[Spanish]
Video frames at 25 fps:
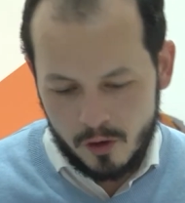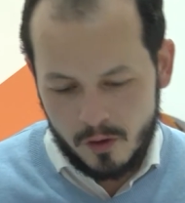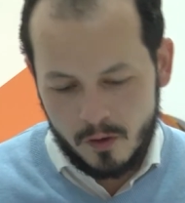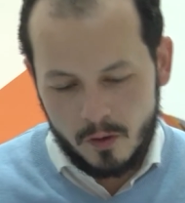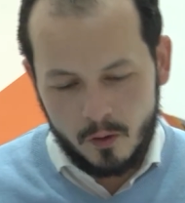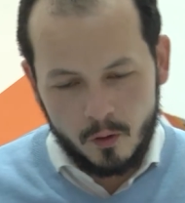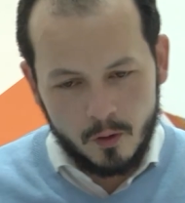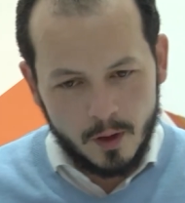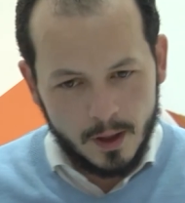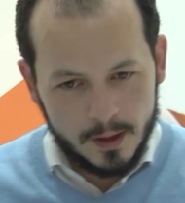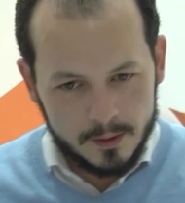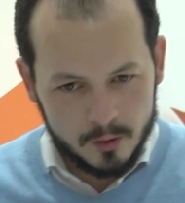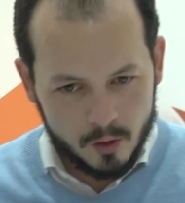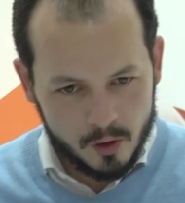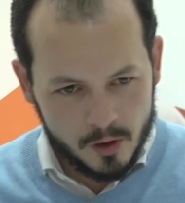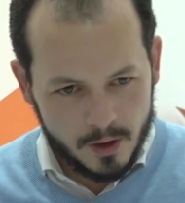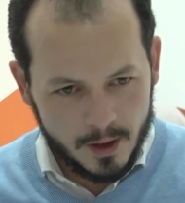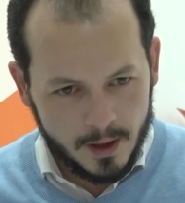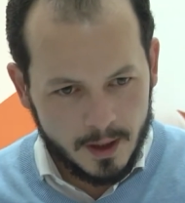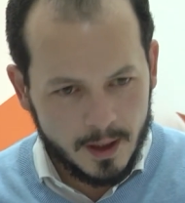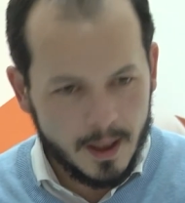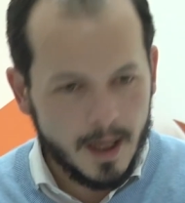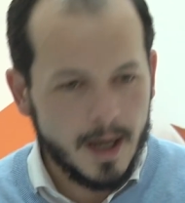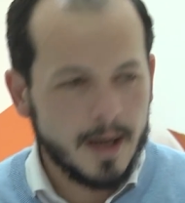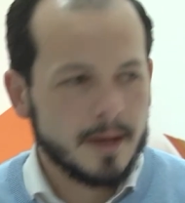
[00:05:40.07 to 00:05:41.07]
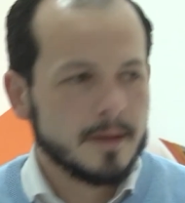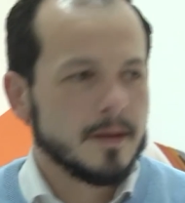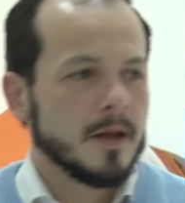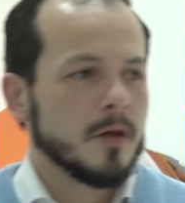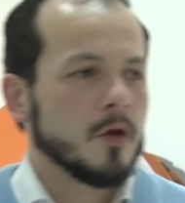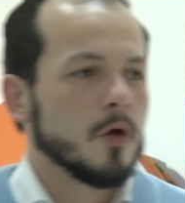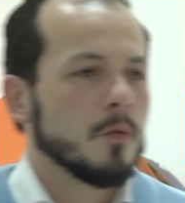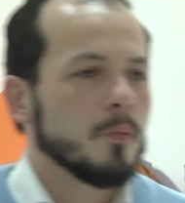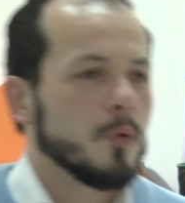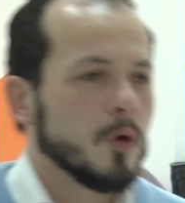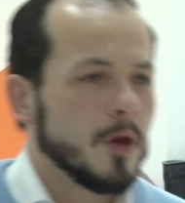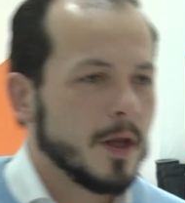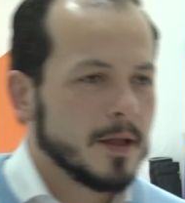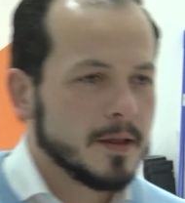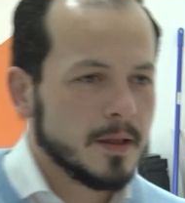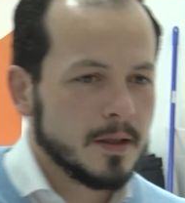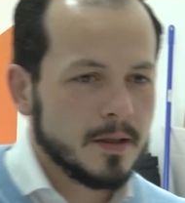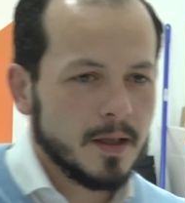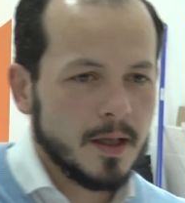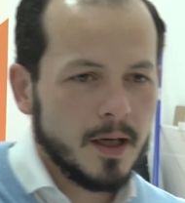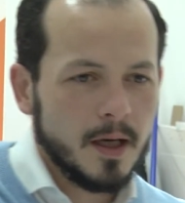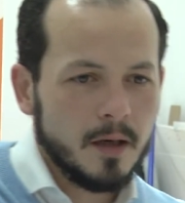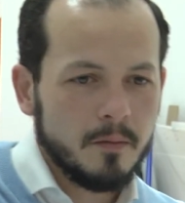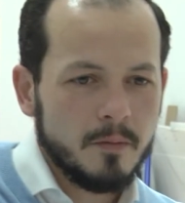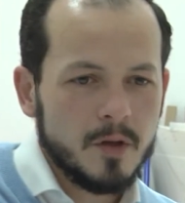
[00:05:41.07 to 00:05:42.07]
ciudadanos de Arnedo puedan
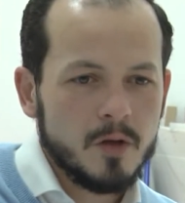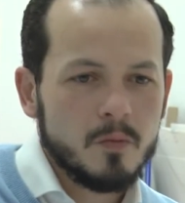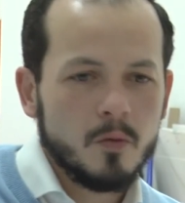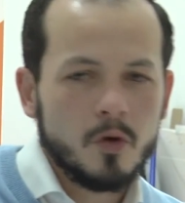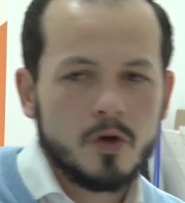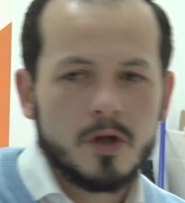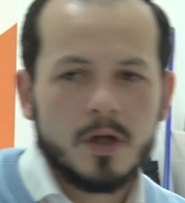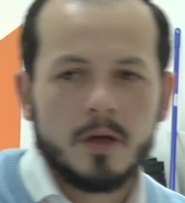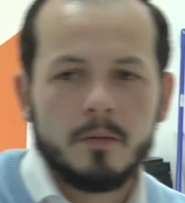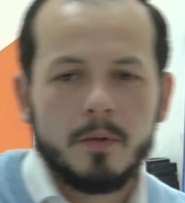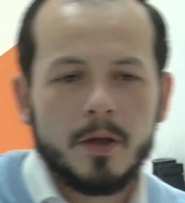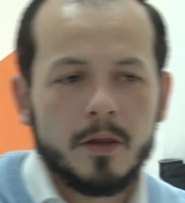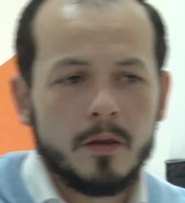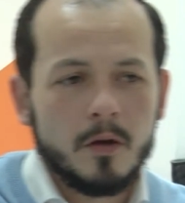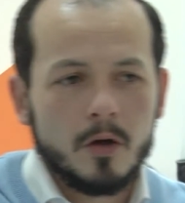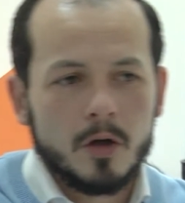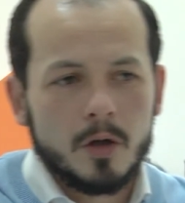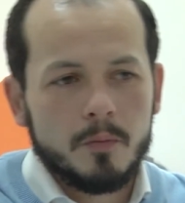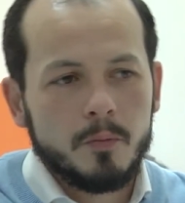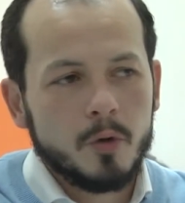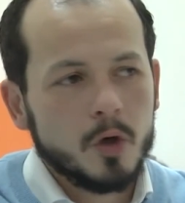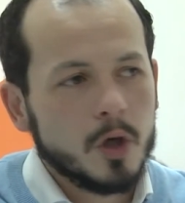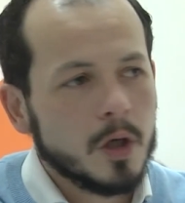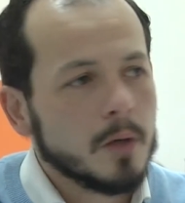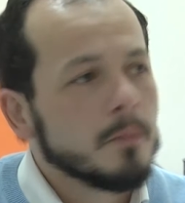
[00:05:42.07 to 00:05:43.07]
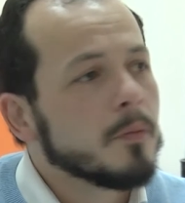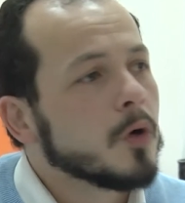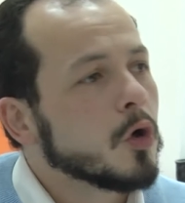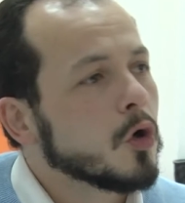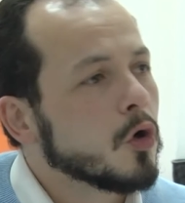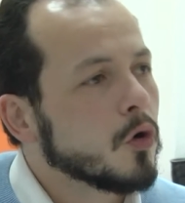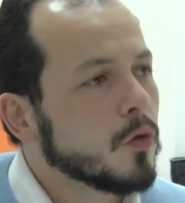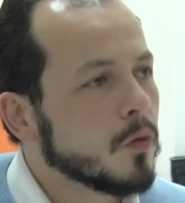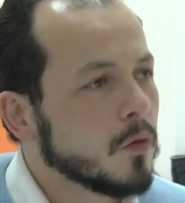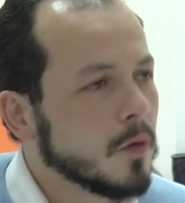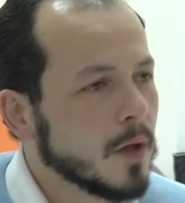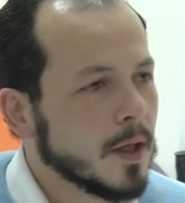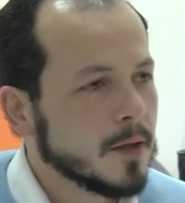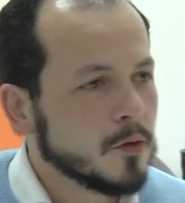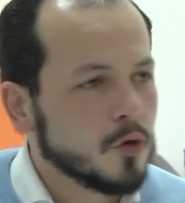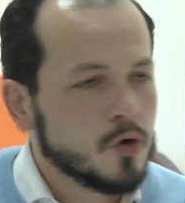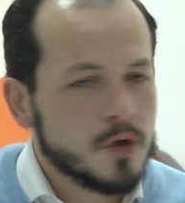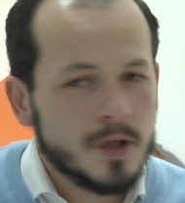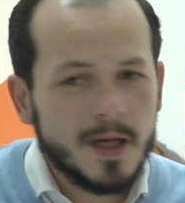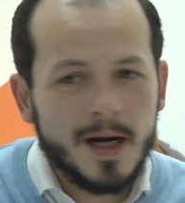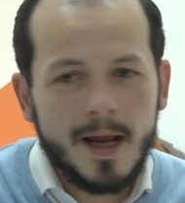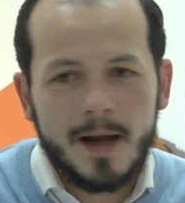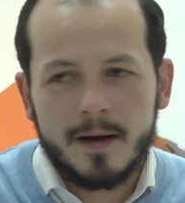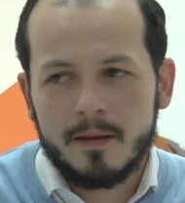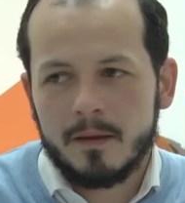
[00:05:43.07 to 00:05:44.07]
tener el mismo servicio que, por ejemplo, los ciudadanos
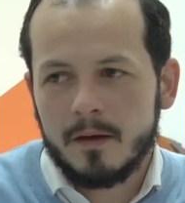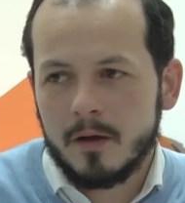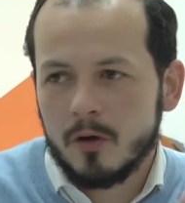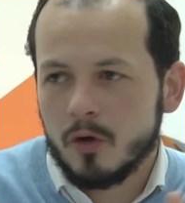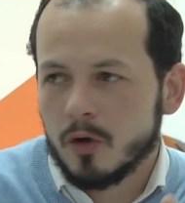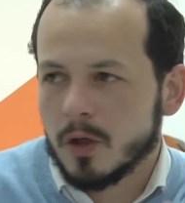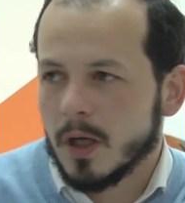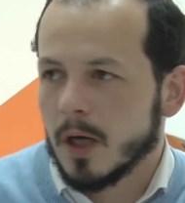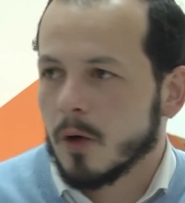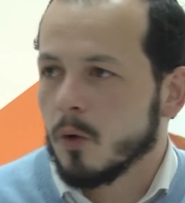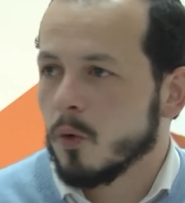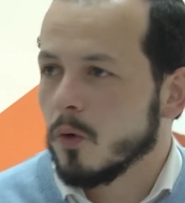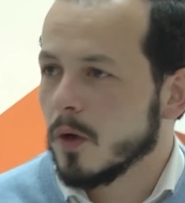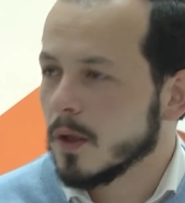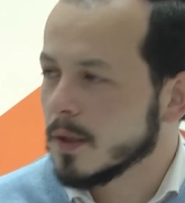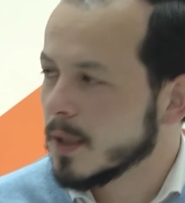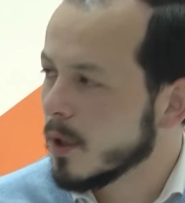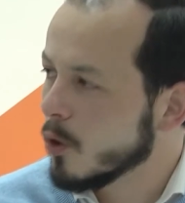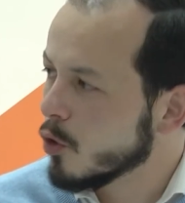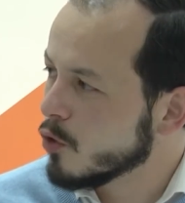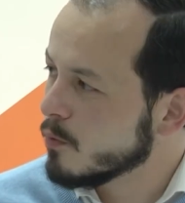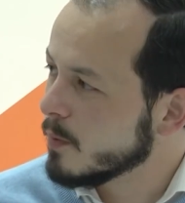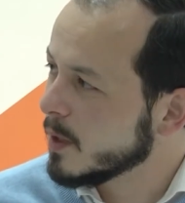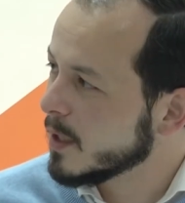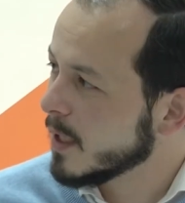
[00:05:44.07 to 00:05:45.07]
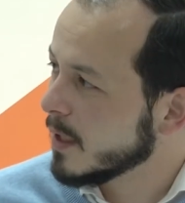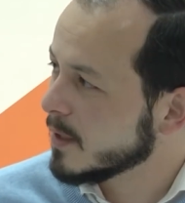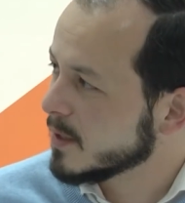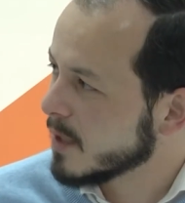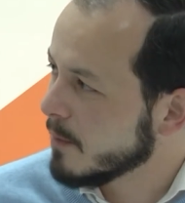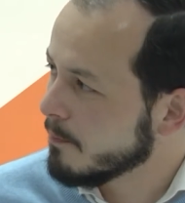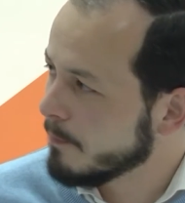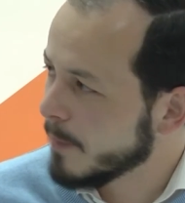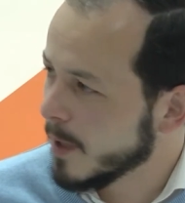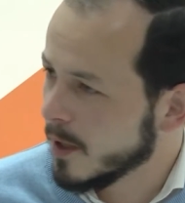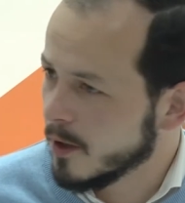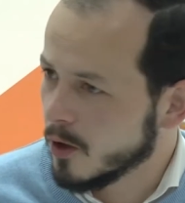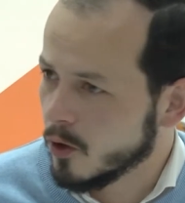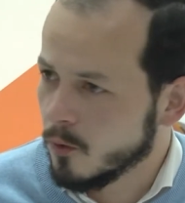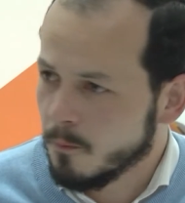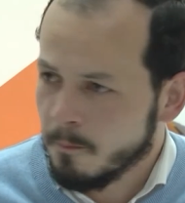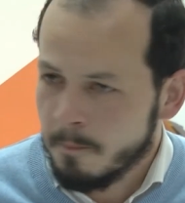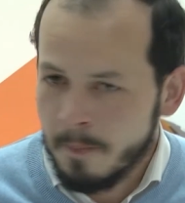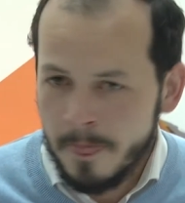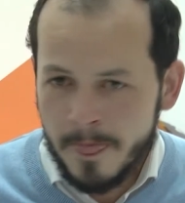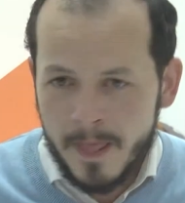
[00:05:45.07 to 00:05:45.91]
del Ardero que acuden al Hospital San Pedro.